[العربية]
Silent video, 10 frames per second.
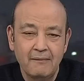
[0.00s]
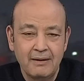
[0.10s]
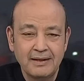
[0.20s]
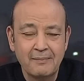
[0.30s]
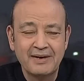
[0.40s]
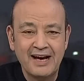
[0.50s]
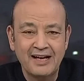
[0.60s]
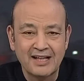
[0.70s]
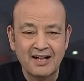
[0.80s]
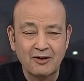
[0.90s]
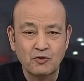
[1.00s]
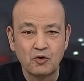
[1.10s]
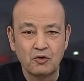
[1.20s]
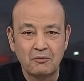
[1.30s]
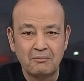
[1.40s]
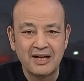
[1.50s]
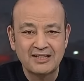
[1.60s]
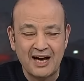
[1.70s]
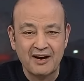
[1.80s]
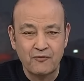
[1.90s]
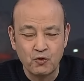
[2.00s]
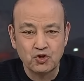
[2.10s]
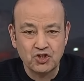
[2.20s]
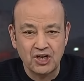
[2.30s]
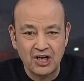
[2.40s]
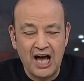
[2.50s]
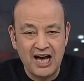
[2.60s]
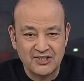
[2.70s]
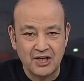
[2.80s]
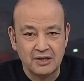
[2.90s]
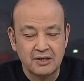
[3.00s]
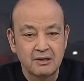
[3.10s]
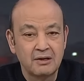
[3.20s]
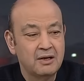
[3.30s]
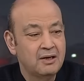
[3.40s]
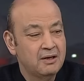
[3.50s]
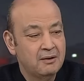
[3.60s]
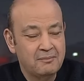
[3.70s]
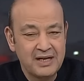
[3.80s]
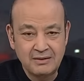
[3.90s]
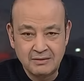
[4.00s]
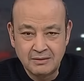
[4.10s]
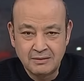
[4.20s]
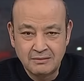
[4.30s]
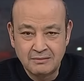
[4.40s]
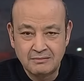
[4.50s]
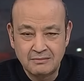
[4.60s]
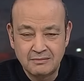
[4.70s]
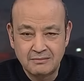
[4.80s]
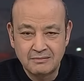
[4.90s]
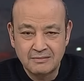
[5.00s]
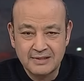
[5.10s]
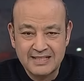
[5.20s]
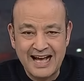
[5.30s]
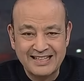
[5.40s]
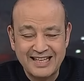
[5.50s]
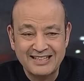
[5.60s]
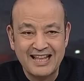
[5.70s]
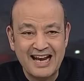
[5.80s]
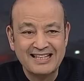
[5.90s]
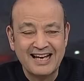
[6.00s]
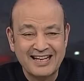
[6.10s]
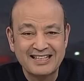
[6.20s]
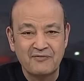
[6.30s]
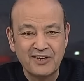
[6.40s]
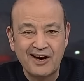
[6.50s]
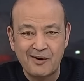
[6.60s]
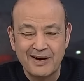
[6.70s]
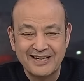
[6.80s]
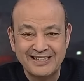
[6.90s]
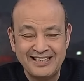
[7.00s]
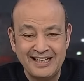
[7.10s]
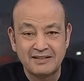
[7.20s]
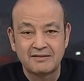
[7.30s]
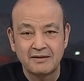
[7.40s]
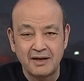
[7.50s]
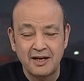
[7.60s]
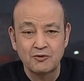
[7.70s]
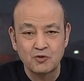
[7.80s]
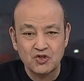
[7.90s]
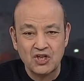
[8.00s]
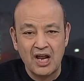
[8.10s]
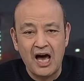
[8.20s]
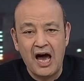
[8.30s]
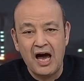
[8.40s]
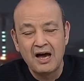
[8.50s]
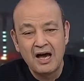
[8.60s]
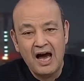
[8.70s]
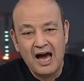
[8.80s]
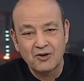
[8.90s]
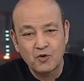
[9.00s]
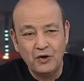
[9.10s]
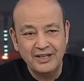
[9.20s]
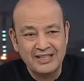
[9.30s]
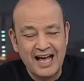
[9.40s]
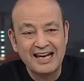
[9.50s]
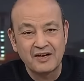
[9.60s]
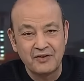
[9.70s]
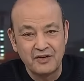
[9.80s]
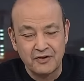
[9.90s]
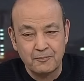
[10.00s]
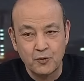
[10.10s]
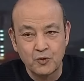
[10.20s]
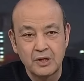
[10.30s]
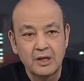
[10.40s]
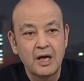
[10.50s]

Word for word: يمكن حضراتكم ما تعرفوش اللي حصل من ساعتين ثلاثة كده في خبر جديد انه صلاح هيروح يتعالج في ليفربول